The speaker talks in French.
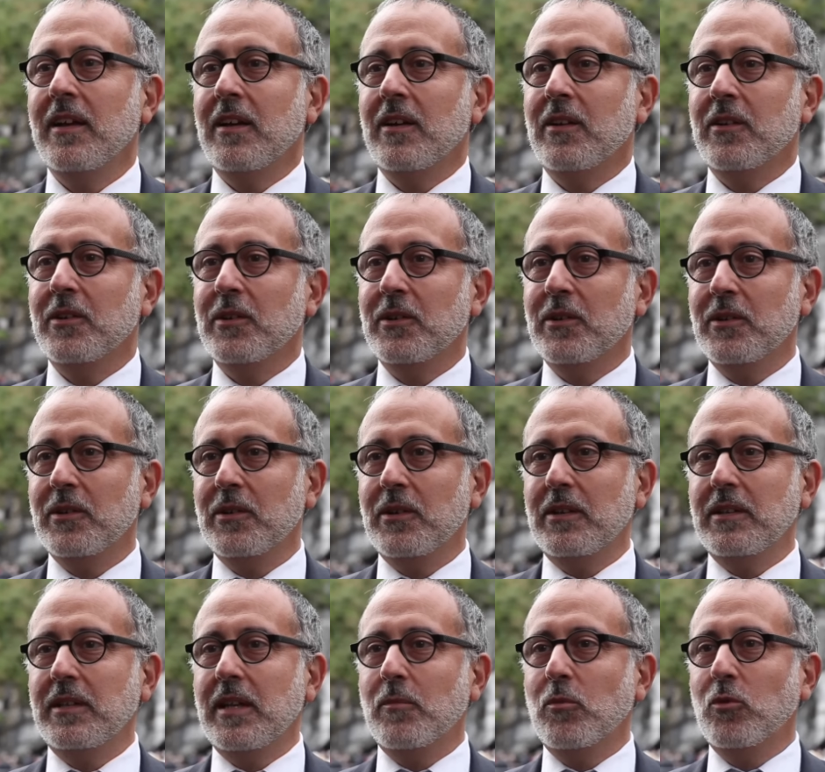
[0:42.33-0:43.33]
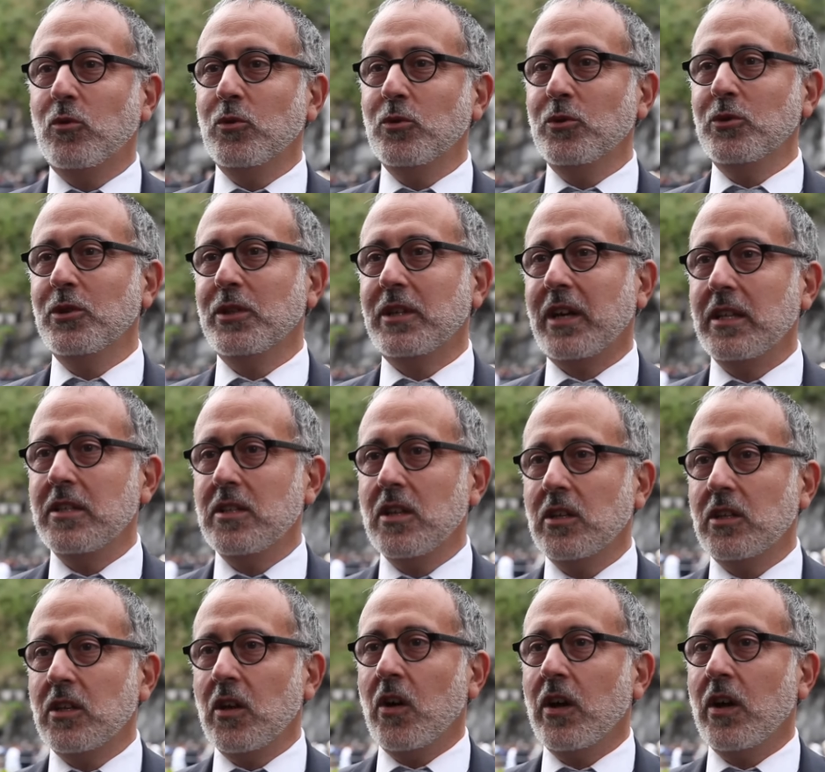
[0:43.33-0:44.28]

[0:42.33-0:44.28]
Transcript: Euh, il y a beaucoup de chrétiens qui en